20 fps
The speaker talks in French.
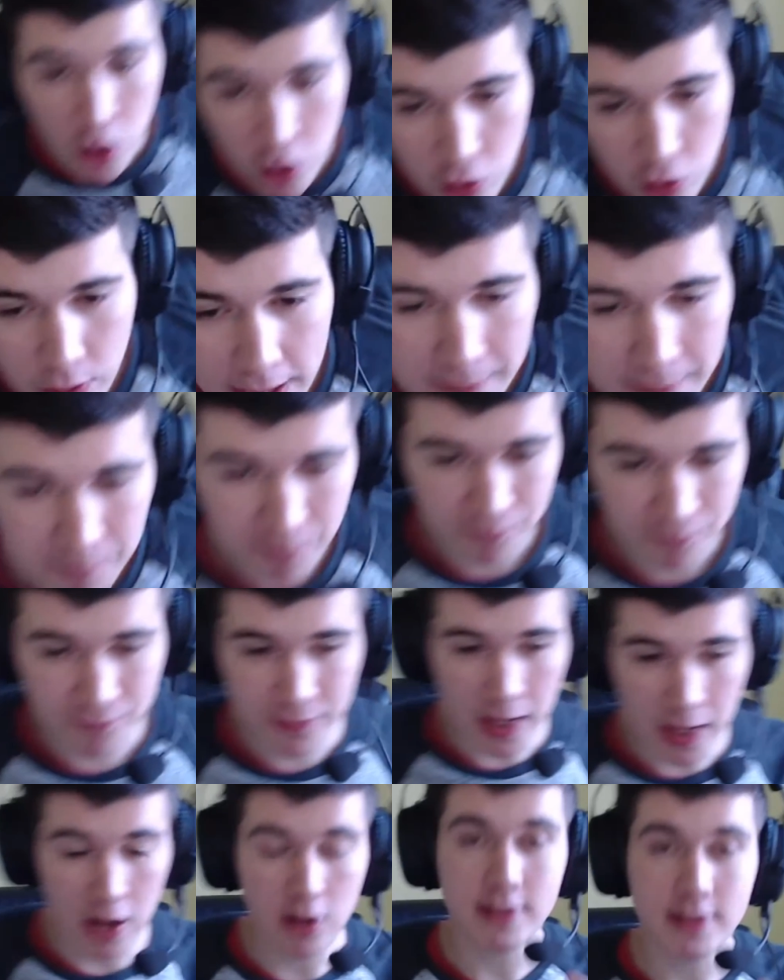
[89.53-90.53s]
ouais,
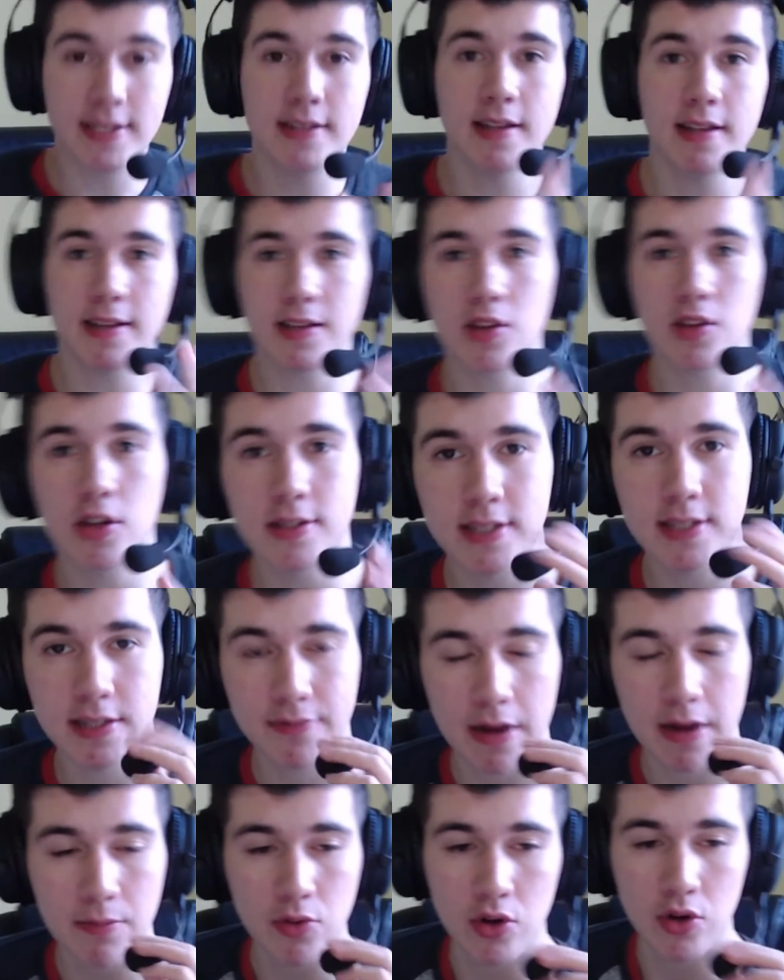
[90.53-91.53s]
alors cette anecdote, c'est
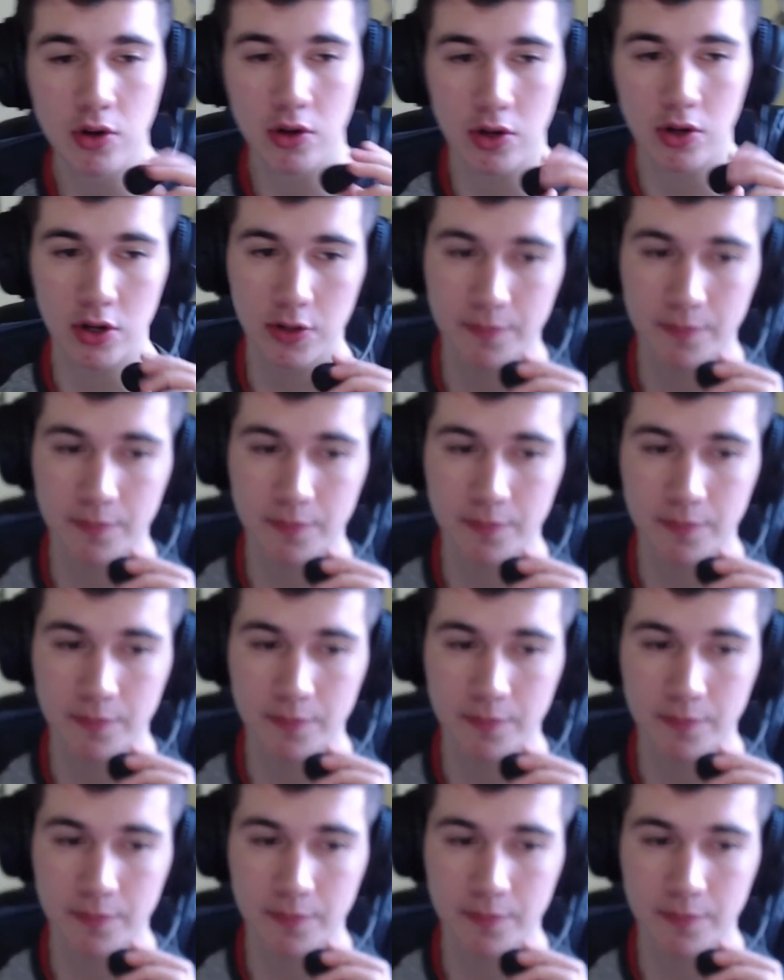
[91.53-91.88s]
vraiment... Euh,